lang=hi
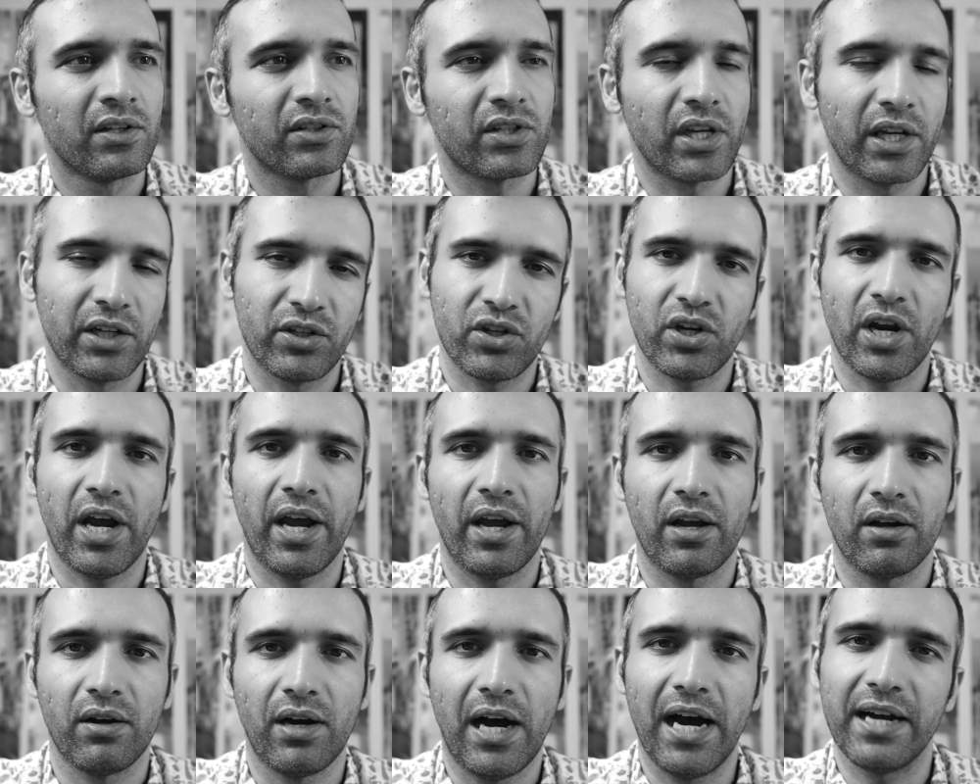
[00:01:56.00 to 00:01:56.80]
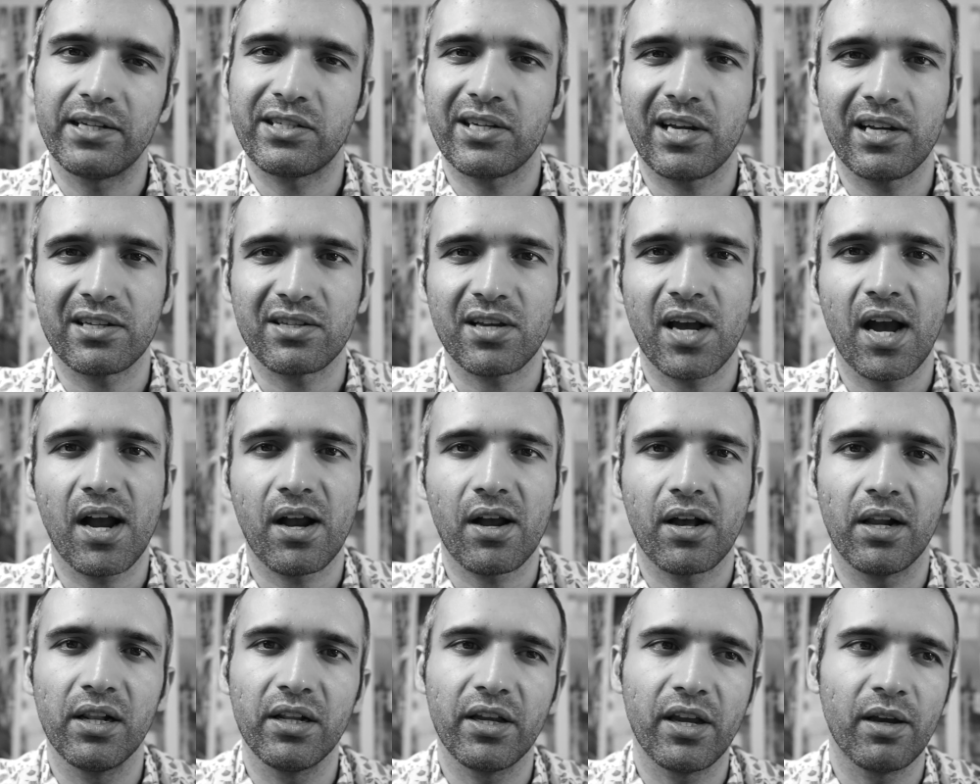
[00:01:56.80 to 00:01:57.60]
से अच्छा है आज का
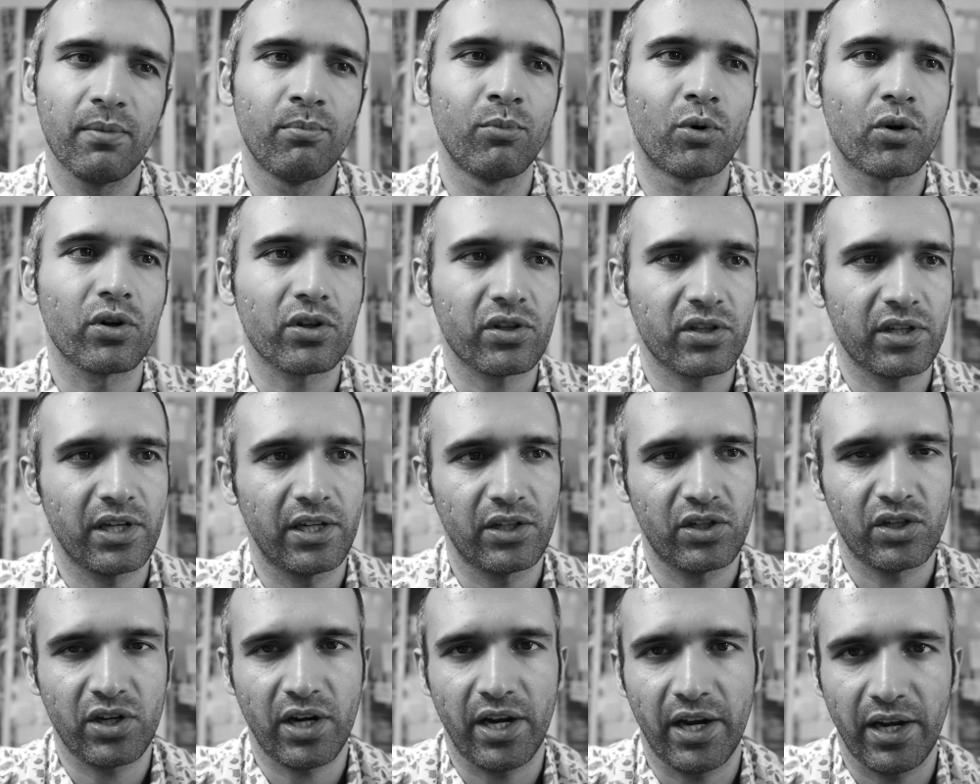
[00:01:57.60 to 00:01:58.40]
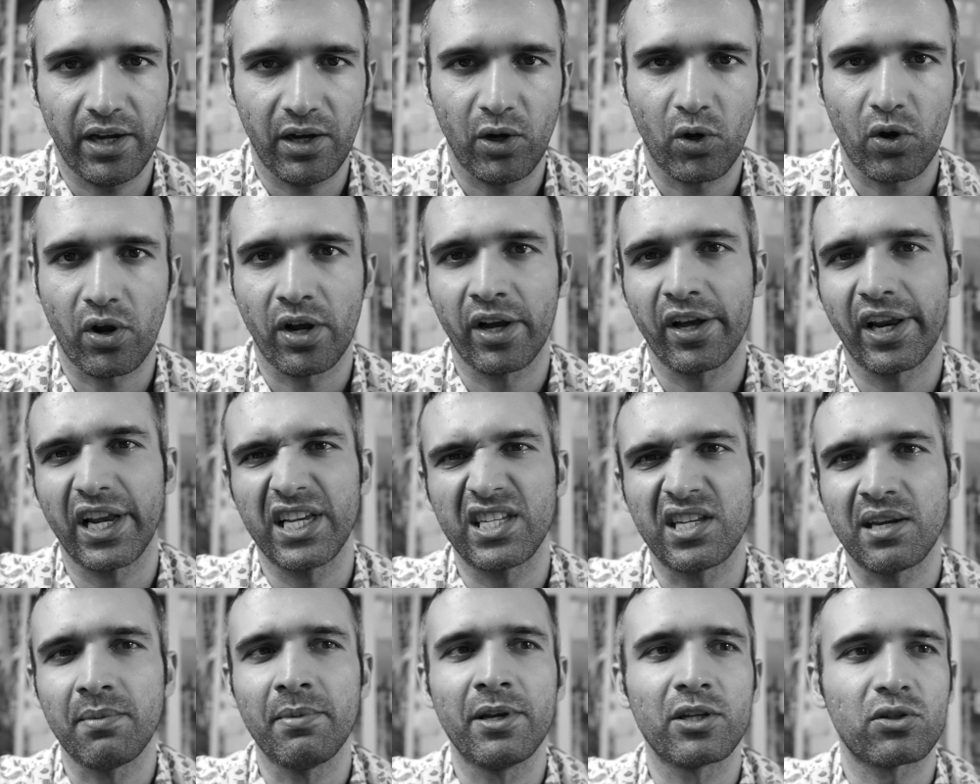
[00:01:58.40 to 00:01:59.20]
साग कल के मुर्ख से अच्छा है और
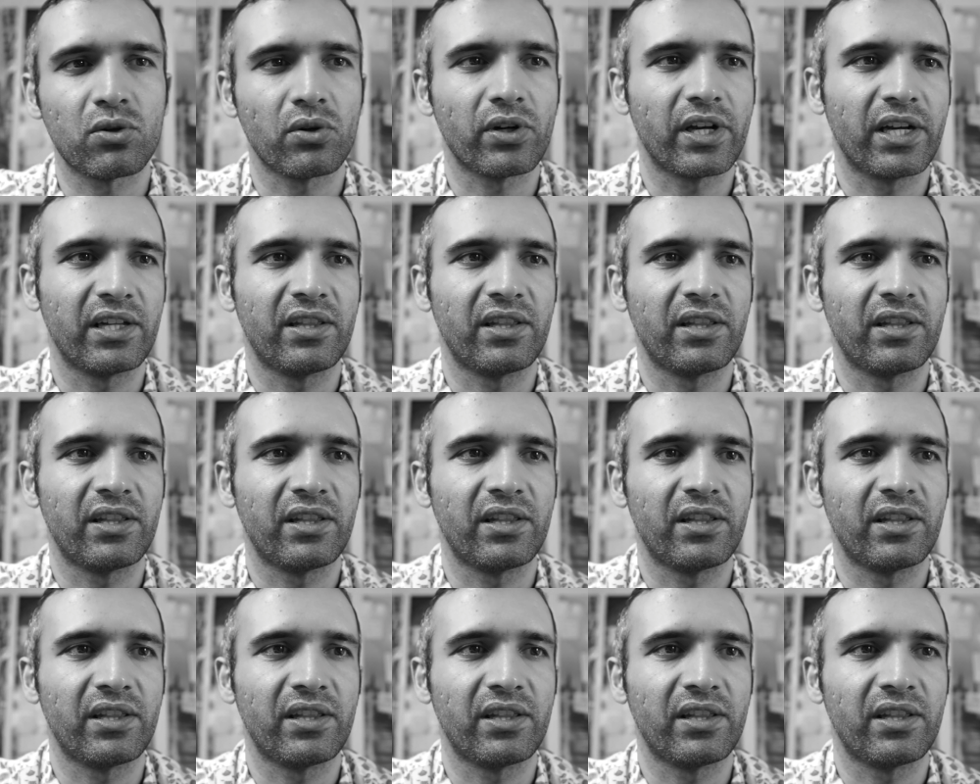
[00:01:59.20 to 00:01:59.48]
अंग्रेज़ी में इसको